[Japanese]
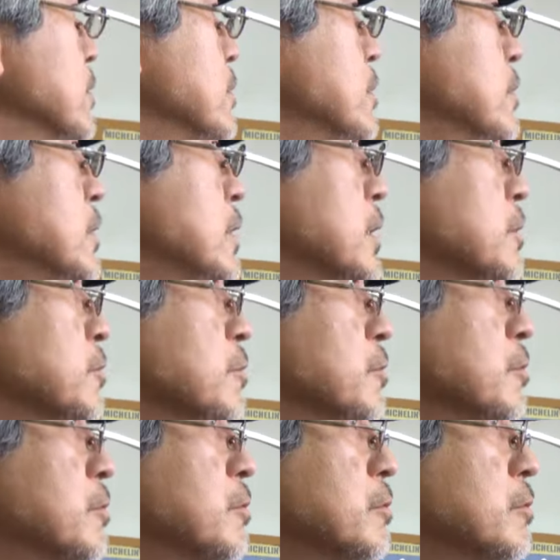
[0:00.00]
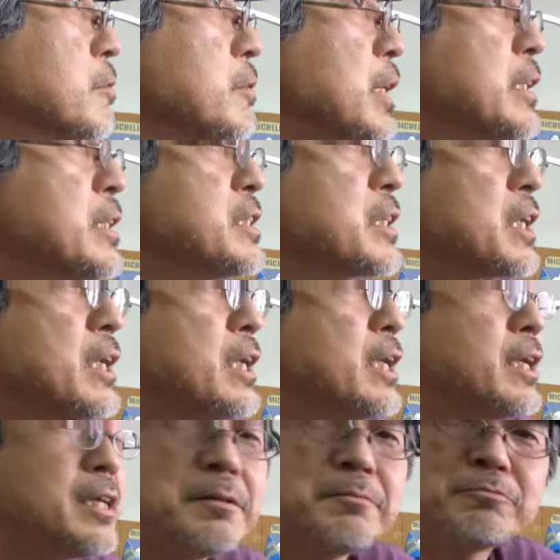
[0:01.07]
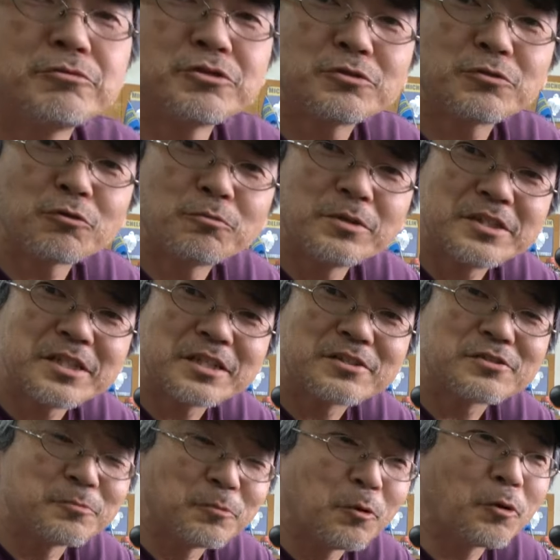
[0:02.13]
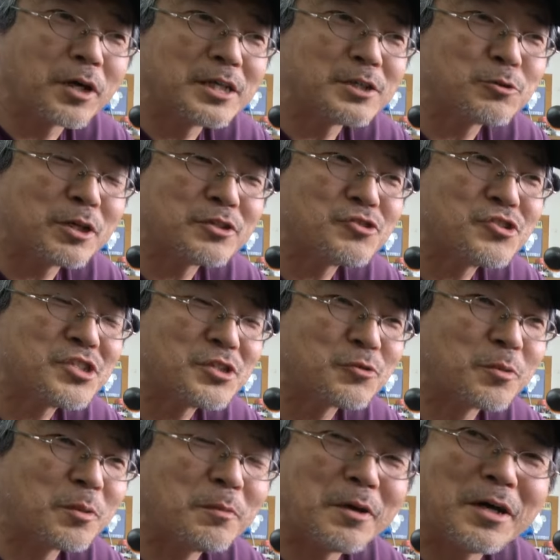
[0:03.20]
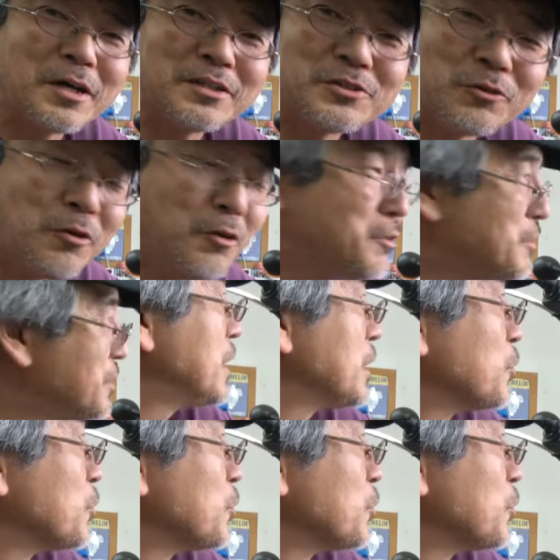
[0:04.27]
う。あのー、何でしたっけあれ。V ストロメ SX も外装外してそのままでしょあ